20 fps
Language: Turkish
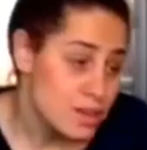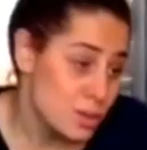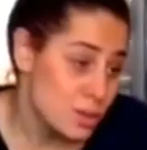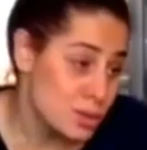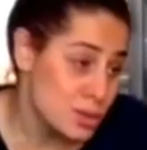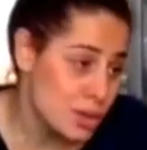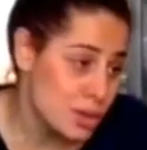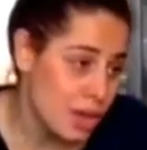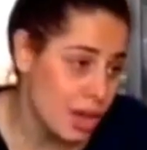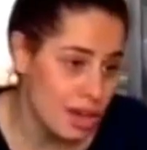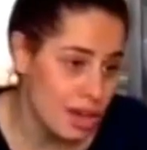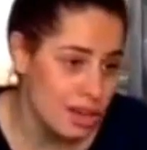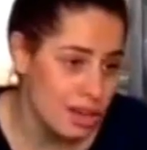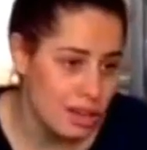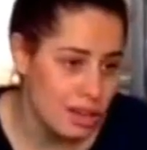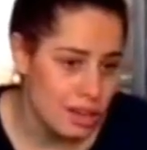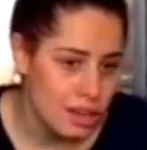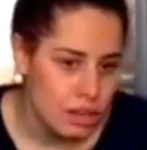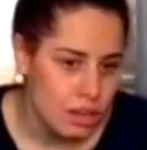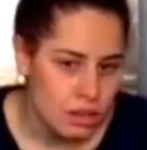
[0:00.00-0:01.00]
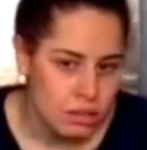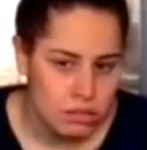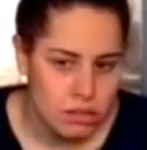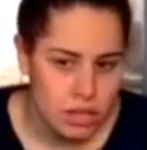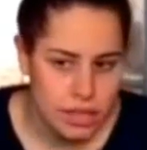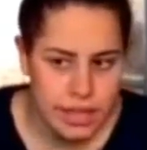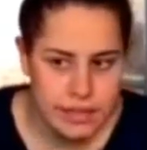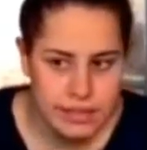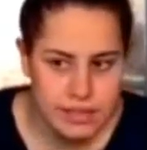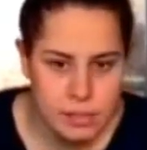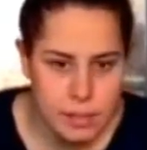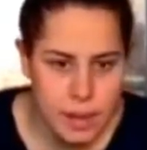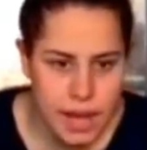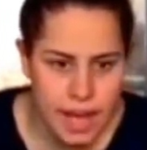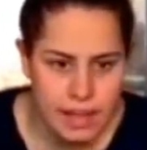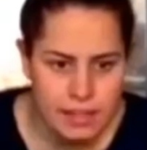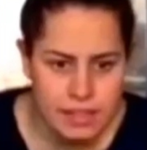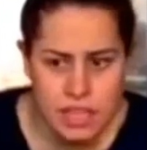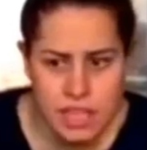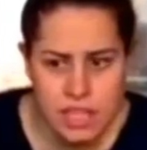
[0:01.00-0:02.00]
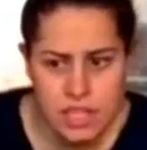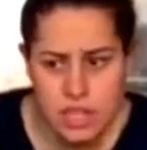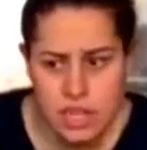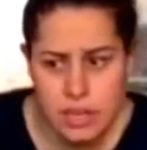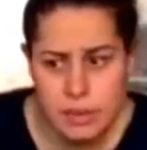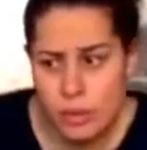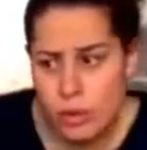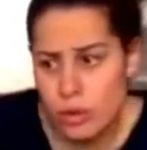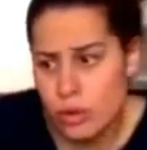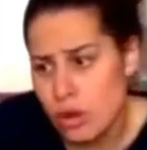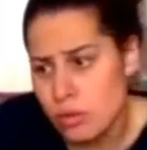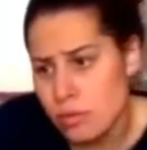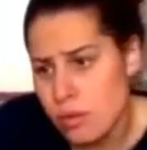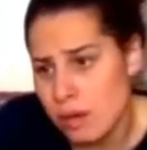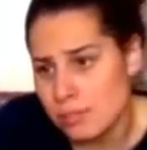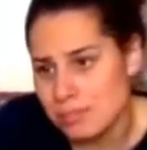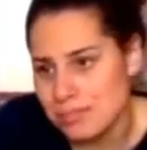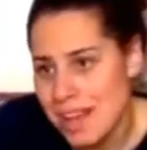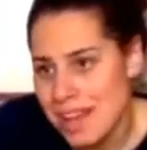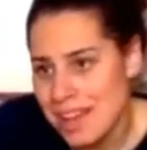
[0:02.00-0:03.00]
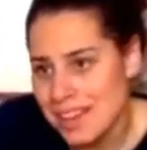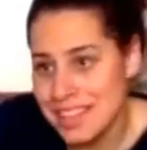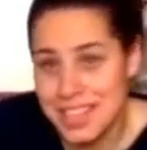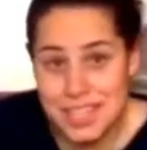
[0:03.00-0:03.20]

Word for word: Sonuçta hak ettiğim hayatı yaşayamıyor olmam,